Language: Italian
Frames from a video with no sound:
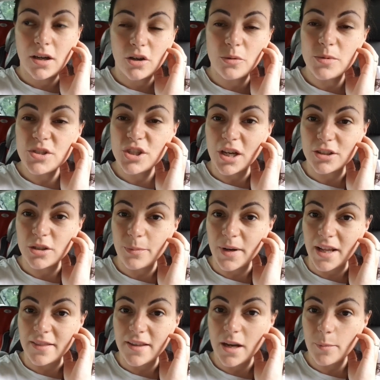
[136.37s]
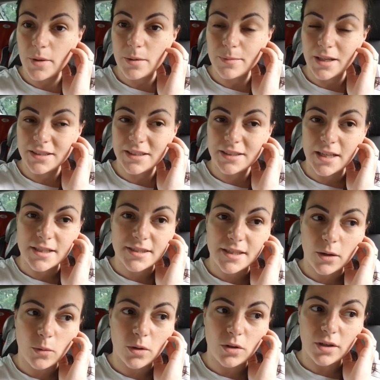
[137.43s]
cominciato a prendermi il mal di
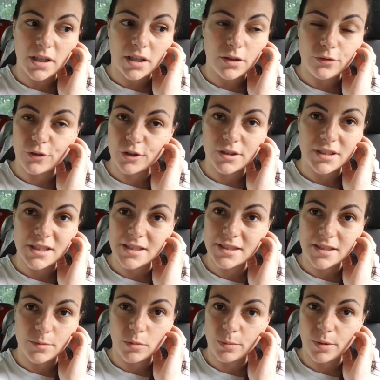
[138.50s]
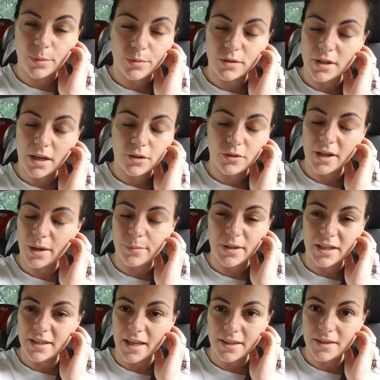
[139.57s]
testa, quello lì fortissimo, proprio da non
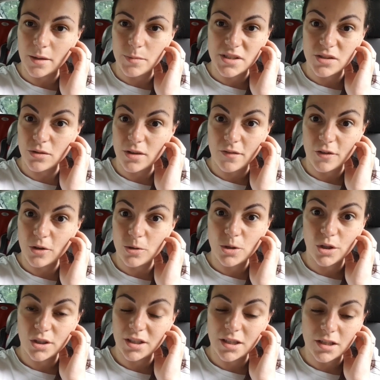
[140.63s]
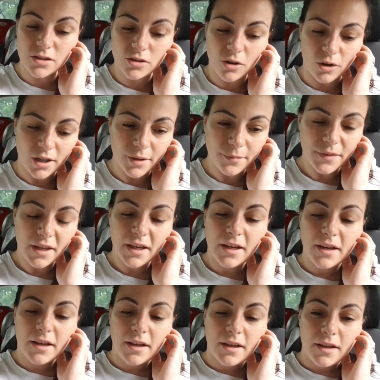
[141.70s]
capire niente, mi si chiudevano gli occhi da soli.
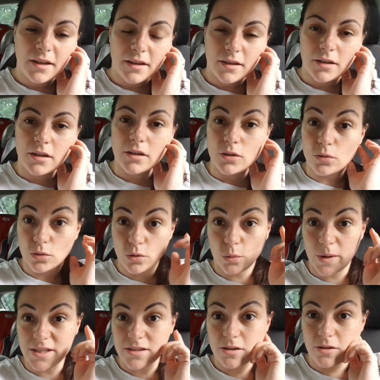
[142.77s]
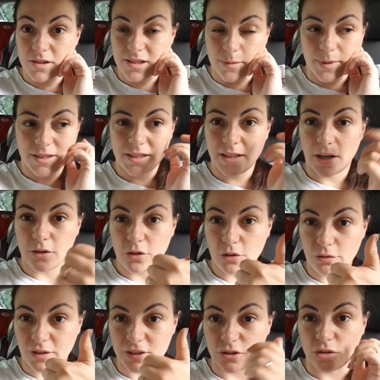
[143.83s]
In tutto questo io stamattina non
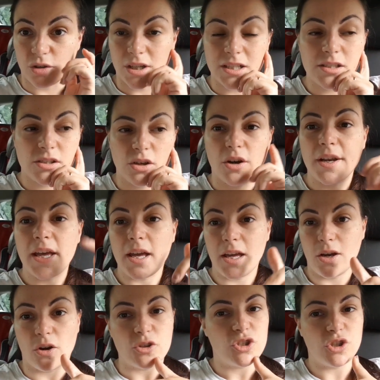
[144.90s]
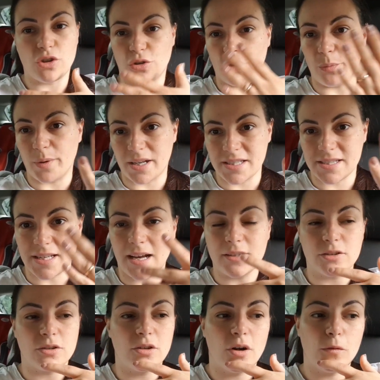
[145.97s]
ho fatto colazione e oggi non ho
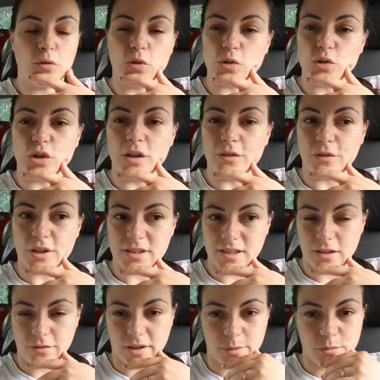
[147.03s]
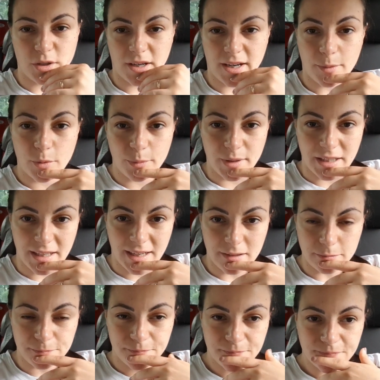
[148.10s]
pranzato, ho avuto solo le forze di farmi una camomilla